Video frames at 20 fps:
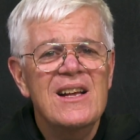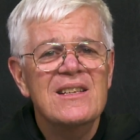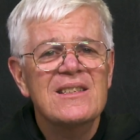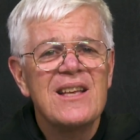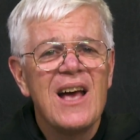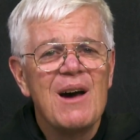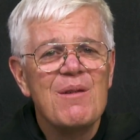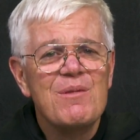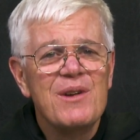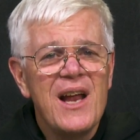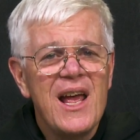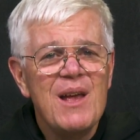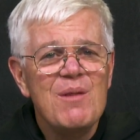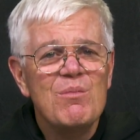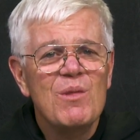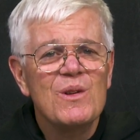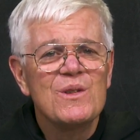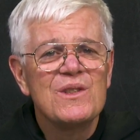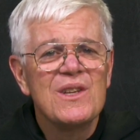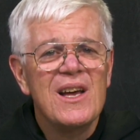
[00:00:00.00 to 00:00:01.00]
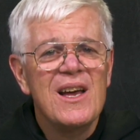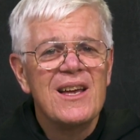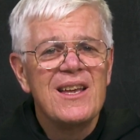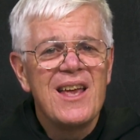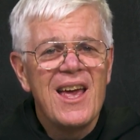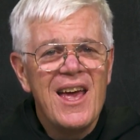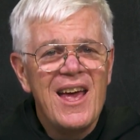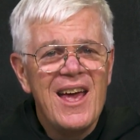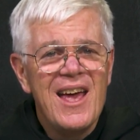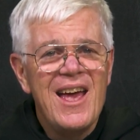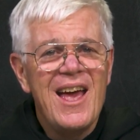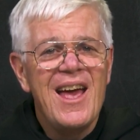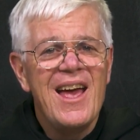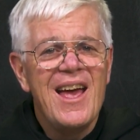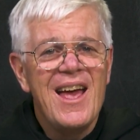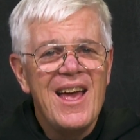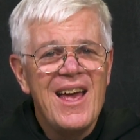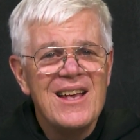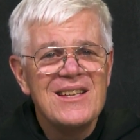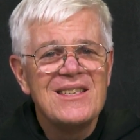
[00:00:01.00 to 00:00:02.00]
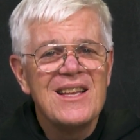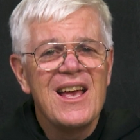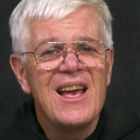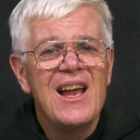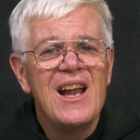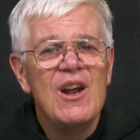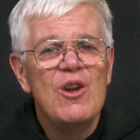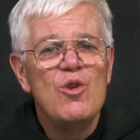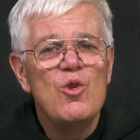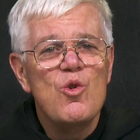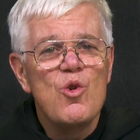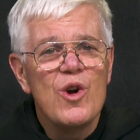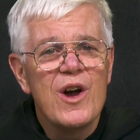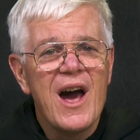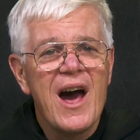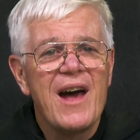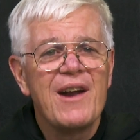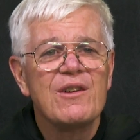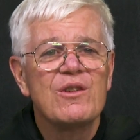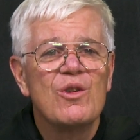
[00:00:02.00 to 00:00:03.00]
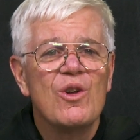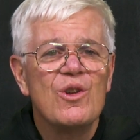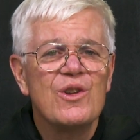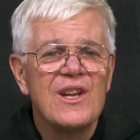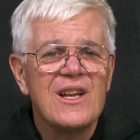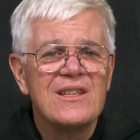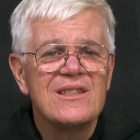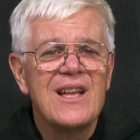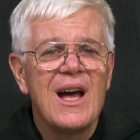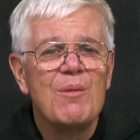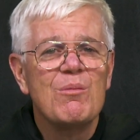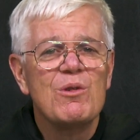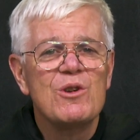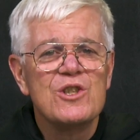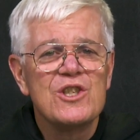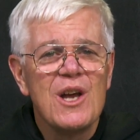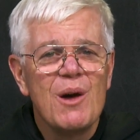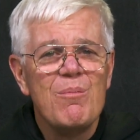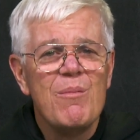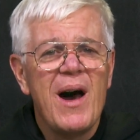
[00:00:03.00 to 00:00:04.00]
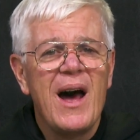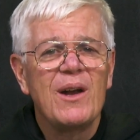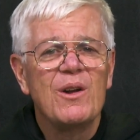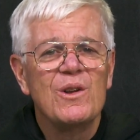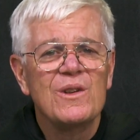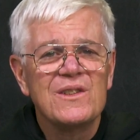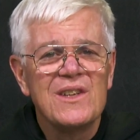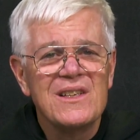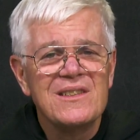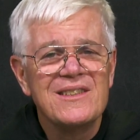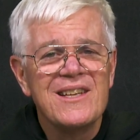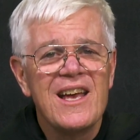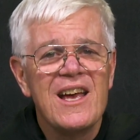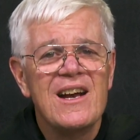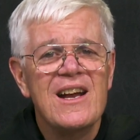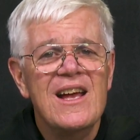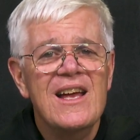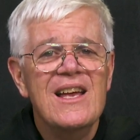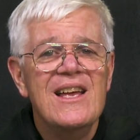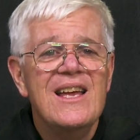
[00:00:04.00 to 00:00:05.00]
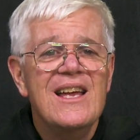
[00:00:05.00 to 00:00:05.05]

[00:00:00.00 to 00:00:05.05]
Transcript: sabremos que es el lugar donde estamos llamados a ser